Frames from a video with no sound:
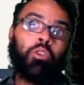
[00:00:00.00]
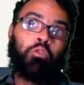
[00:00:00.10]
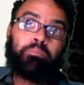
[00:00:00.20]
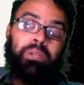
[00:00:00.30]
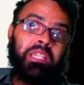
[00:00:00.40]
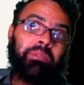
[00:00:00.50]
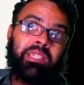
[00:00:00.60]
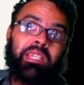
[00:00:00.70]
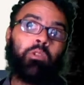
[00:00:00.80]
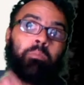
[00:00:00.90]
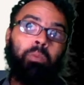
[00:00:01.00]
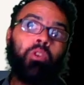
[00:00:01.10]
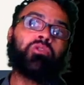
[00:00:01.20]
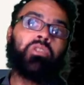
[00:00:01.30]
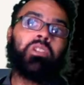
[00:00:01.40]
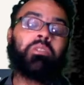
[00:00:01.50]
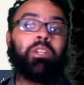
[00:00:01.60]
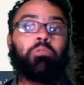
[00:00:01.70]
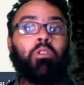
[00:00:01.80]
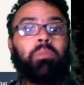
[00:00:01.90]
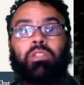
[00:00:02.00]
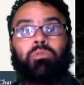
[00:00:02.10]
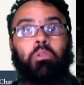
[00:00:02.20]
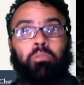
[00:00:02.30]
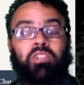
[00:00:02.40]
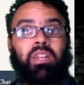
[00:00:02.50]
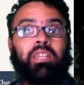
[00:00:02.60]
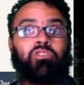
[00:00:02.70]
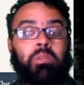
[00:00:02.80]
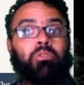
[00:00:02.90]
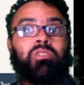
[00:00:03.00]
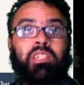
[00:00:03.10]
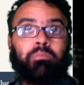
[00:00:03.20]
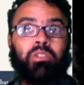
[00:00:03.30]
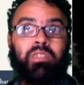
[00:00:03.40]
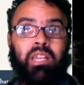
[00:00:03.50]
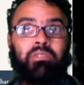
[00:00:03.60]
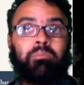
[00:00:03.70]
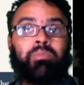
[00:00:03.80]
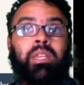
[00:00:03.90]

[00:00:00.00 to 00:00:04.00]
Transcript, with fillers: O prisma seria oposto disso, mas no momento eu posso falar que eu sempre usei esse processo,